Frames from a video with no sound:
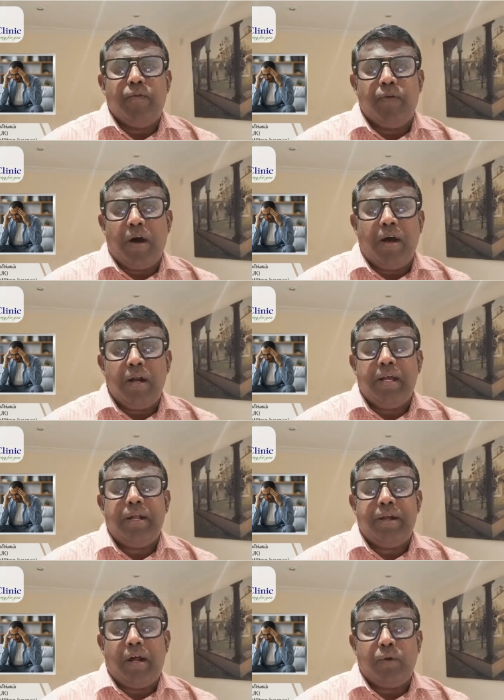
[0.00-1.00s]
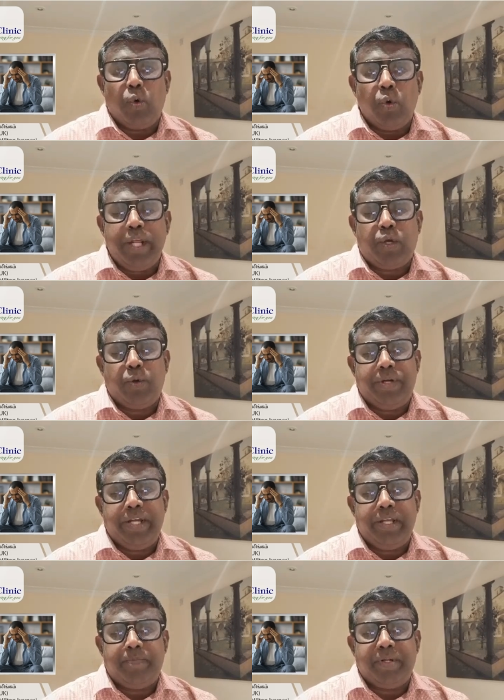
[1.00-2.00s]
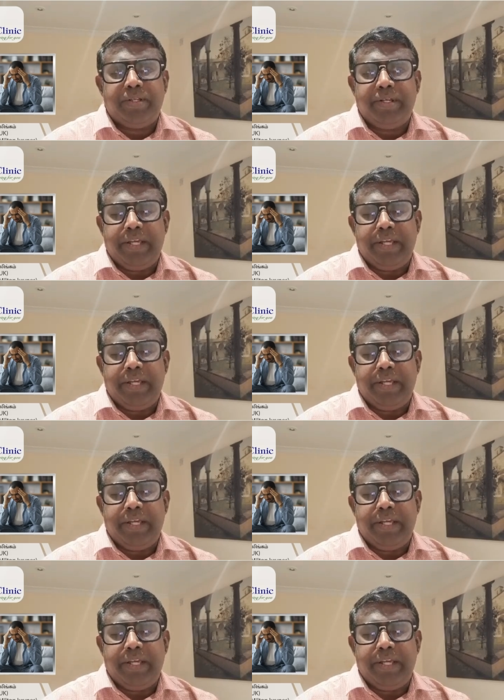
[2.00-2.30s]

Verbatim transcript: வாழ நான் ஓடிக்கொண்டே இருப்பது